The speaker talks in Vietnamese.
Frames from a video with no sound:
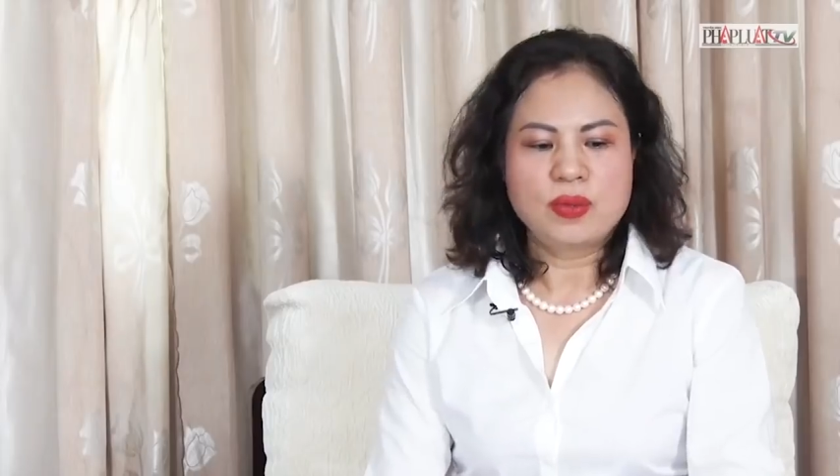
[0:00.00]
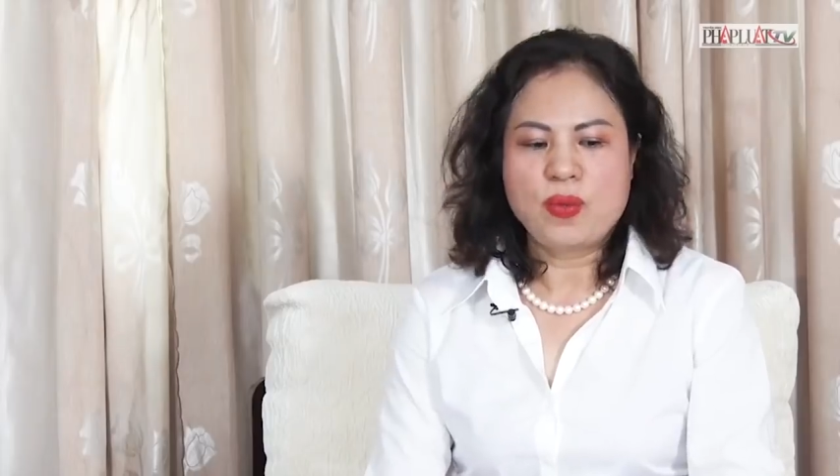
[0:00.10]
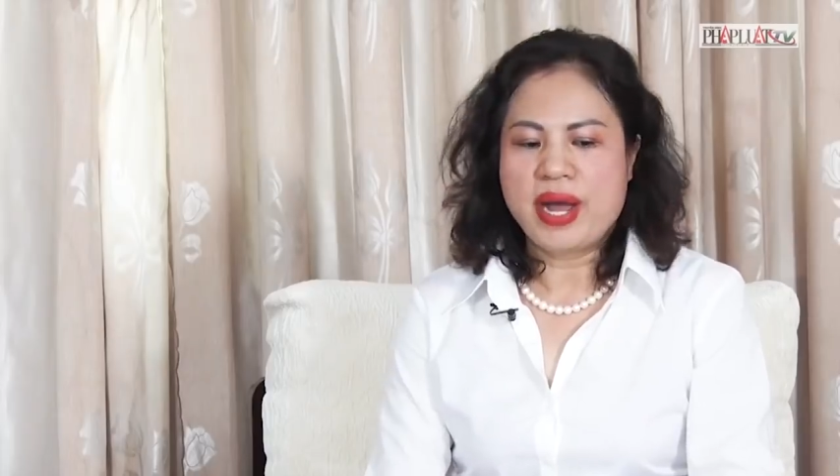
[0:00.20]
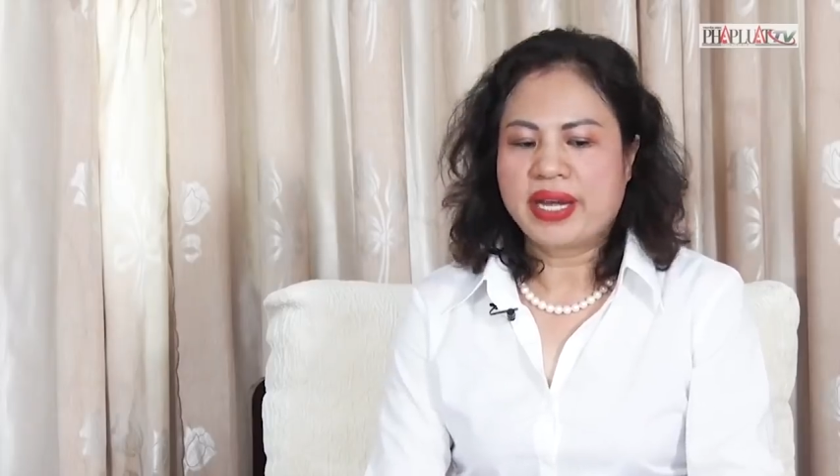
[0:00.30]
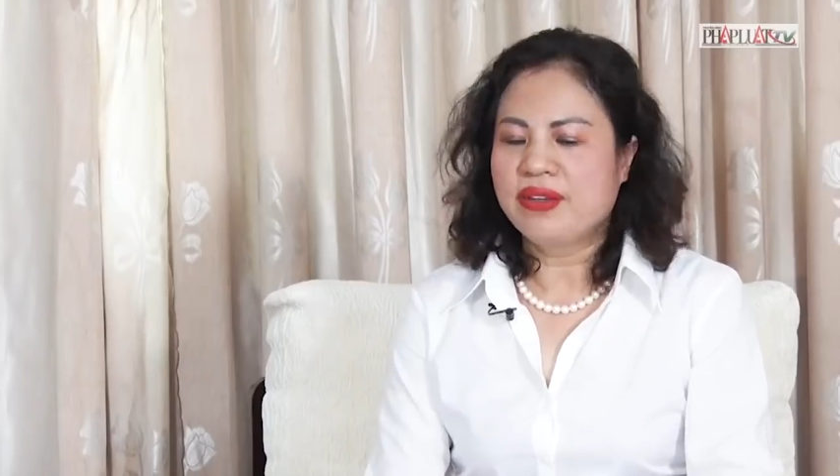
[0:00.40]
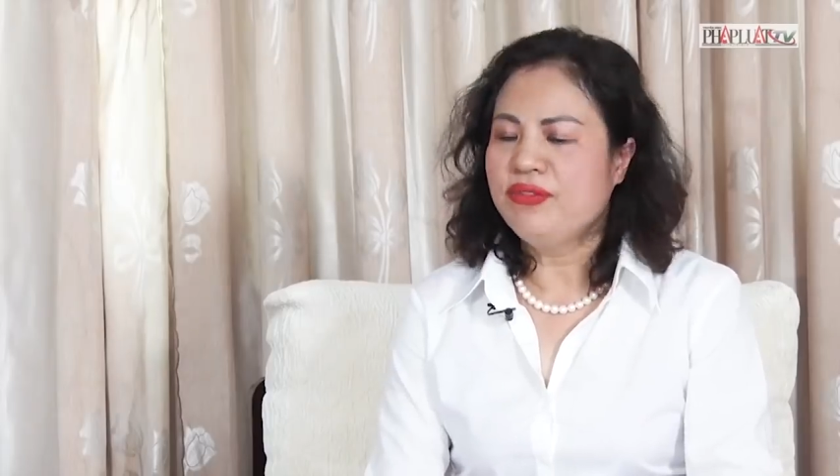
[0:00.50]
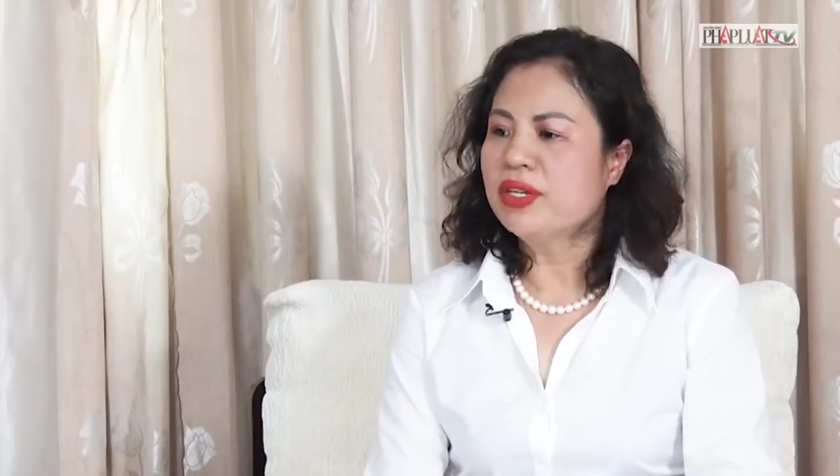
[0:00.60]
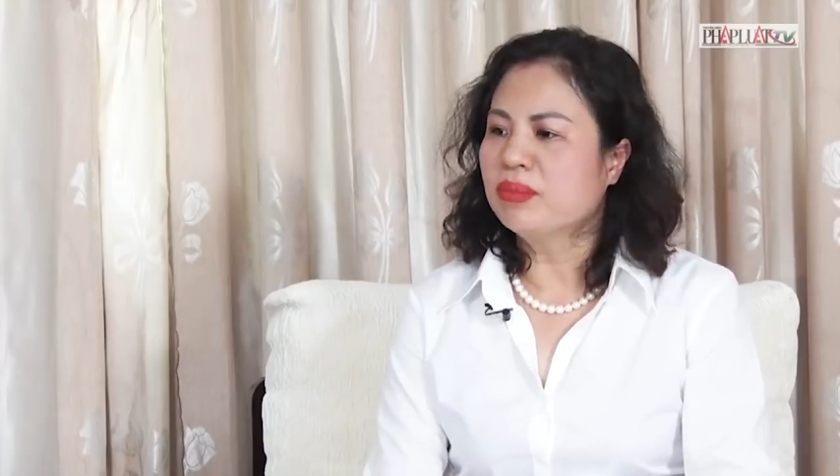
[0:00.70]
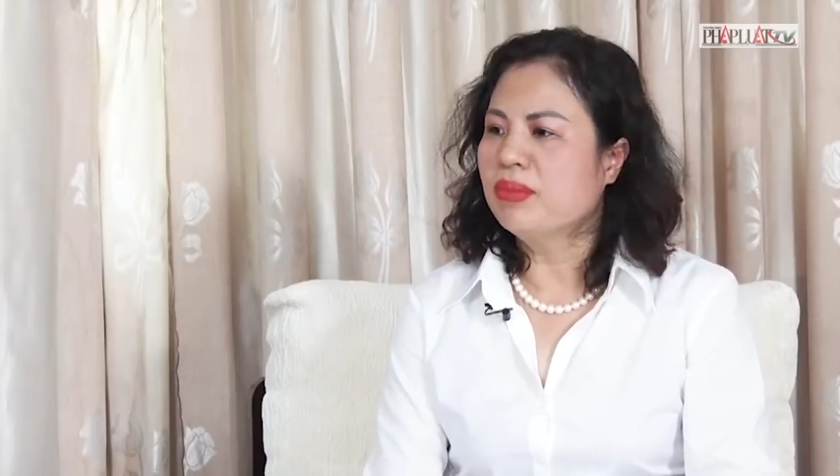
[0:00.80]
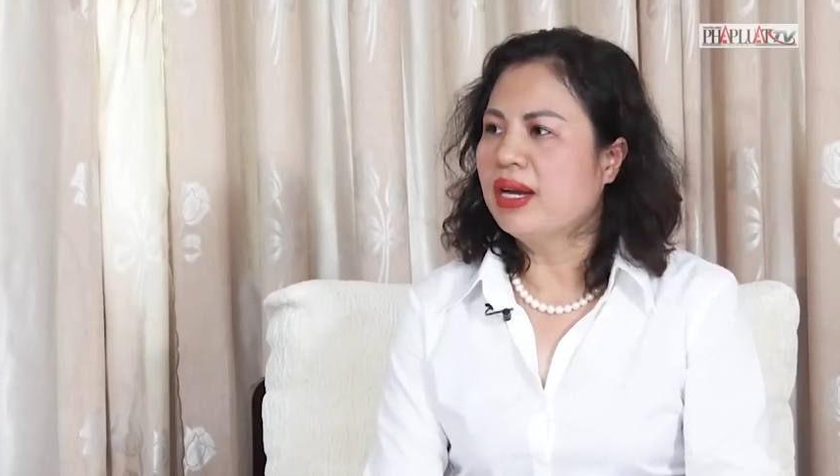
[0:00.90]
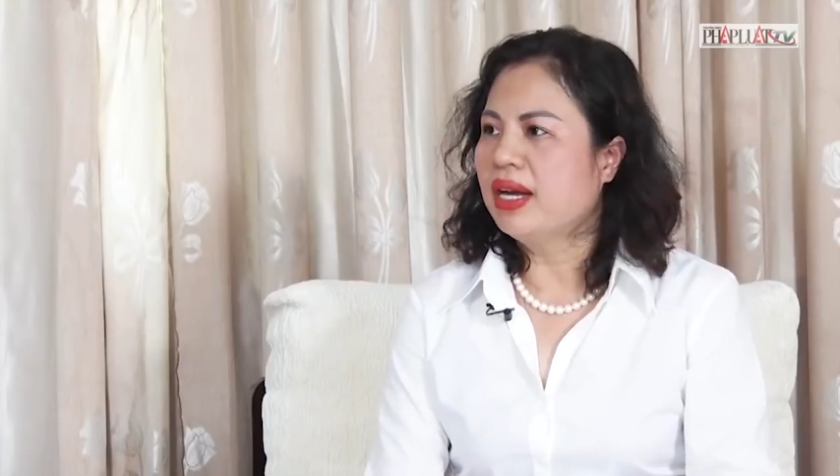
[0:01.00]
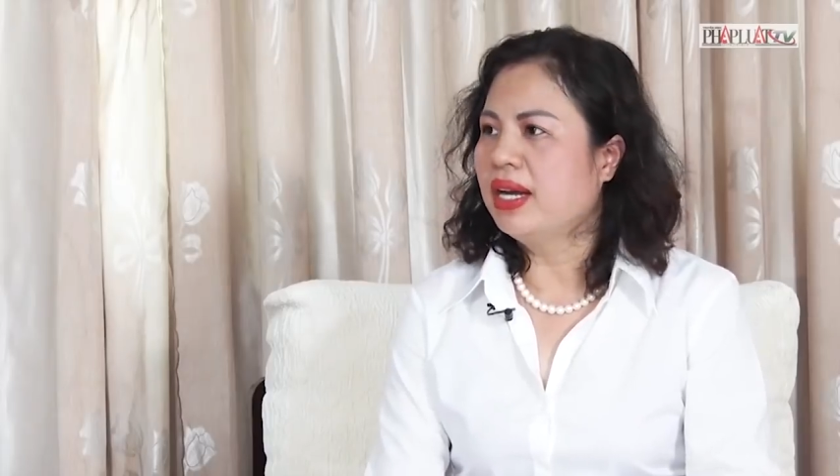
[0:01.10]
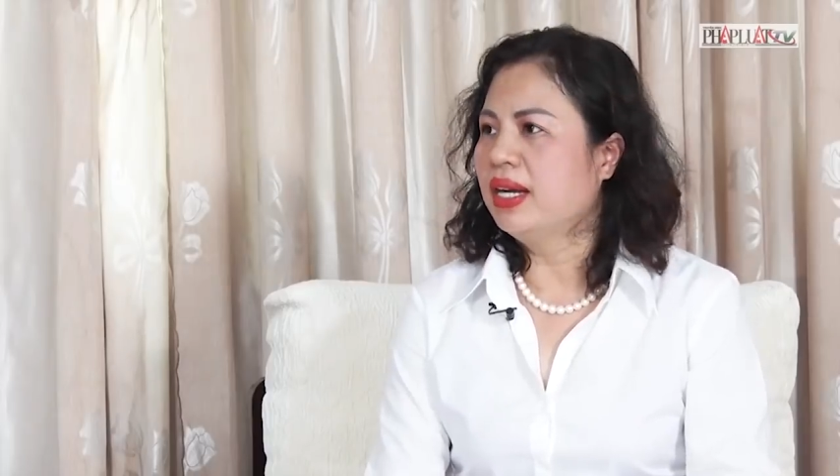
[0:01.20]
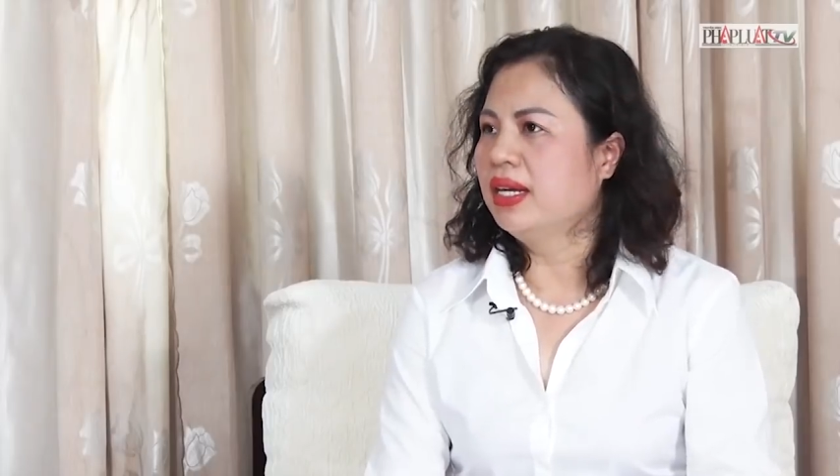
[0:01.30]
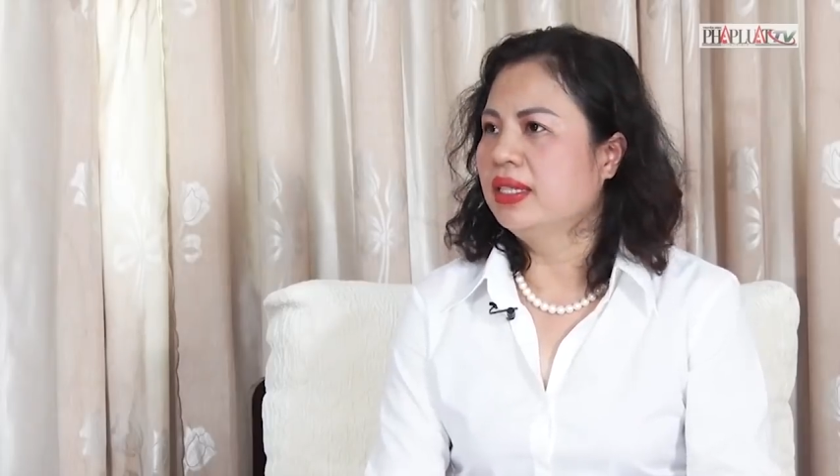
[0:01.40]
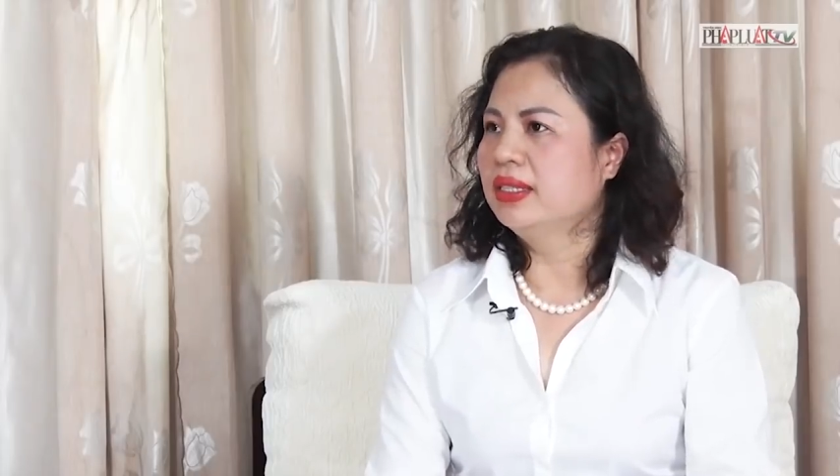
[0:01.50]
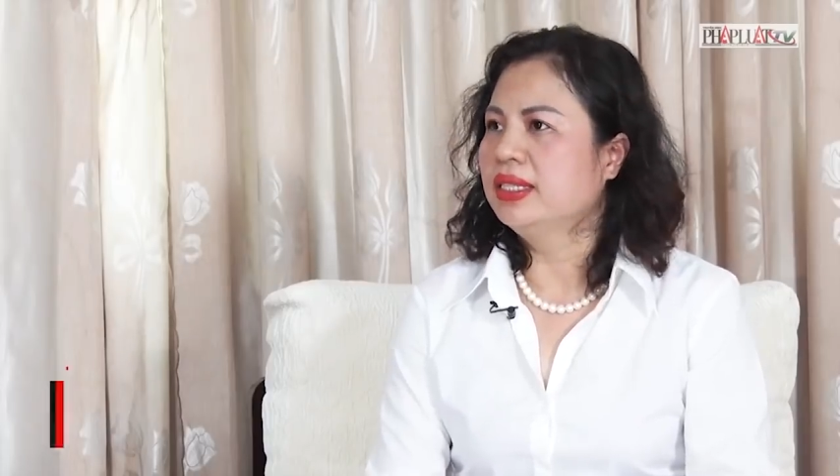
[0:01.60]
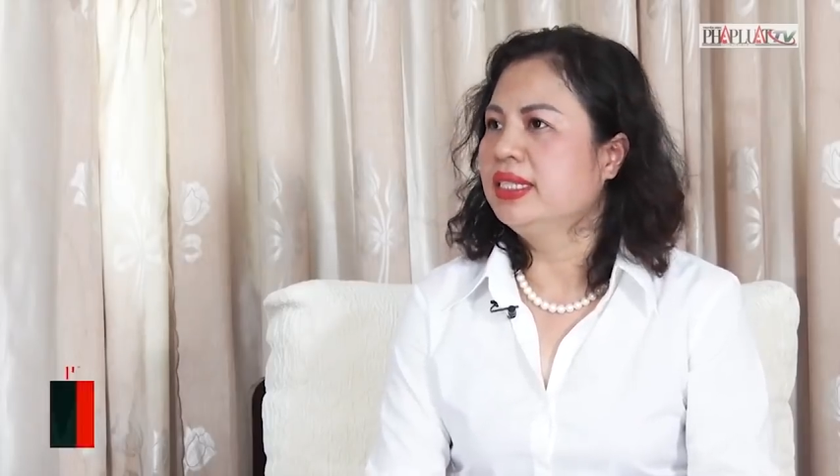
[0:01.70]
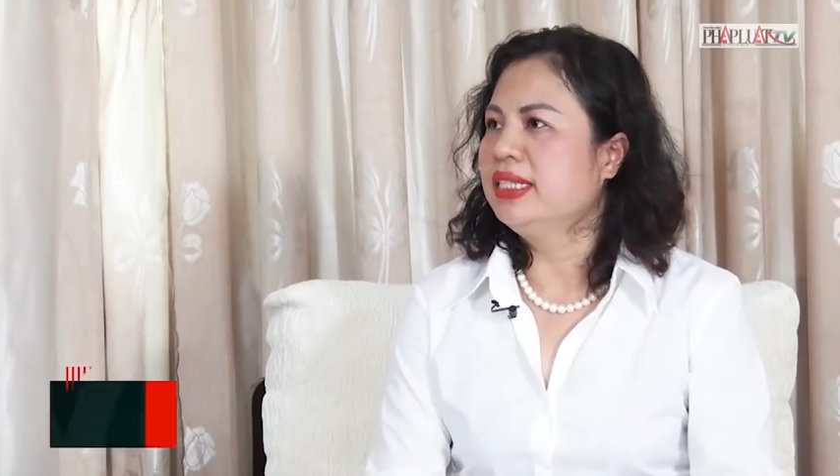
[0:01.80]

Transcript: Ngoài cái việc mà